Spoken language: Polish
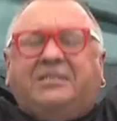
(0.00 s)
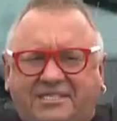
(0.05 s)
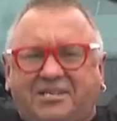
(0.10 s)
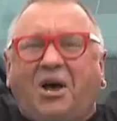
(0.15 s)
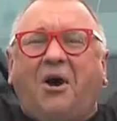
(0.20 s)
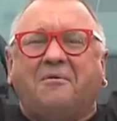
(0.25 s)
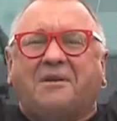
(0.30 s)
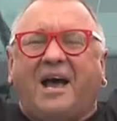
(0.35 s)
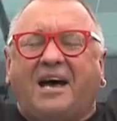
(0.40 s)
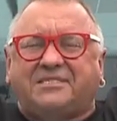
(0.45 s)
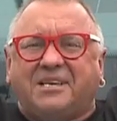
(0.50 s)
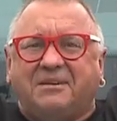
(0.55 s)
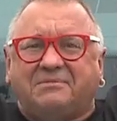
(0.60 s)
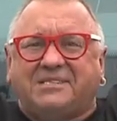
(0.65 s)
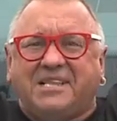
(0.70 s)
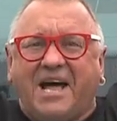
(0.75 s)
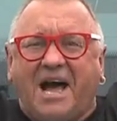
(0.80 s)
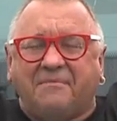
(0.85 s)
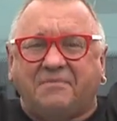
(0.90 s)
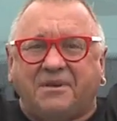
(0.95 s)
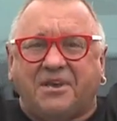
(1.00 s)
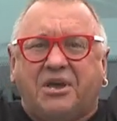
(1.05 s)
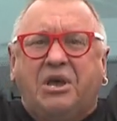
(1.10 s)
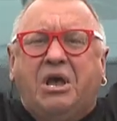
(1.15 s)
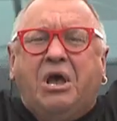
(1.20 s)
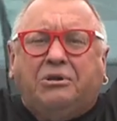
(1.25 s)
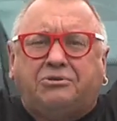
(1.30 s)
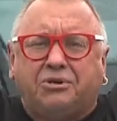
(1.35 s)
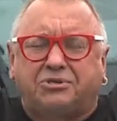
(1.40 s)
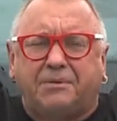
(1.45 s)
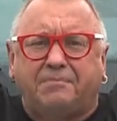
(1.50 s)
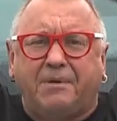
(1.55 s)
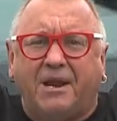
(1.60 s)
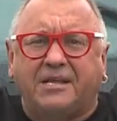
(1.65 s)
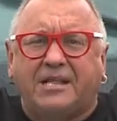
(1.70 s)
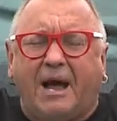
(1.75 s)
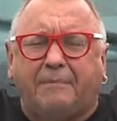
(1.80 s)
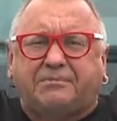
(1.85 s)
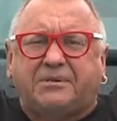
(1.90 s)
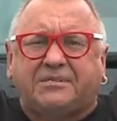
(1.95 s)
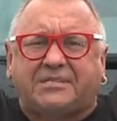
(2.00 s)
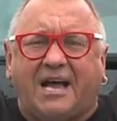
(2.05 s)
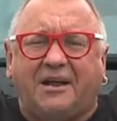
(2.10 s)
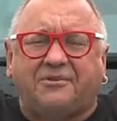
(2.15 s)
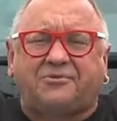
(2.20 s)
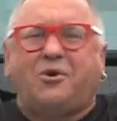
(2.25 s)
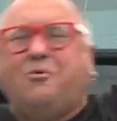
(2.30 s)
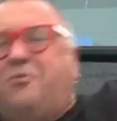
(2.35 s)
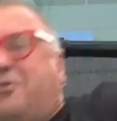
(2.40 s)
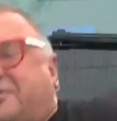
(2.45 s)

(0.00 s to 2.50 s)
są razem z nami, którzy byli na przystanku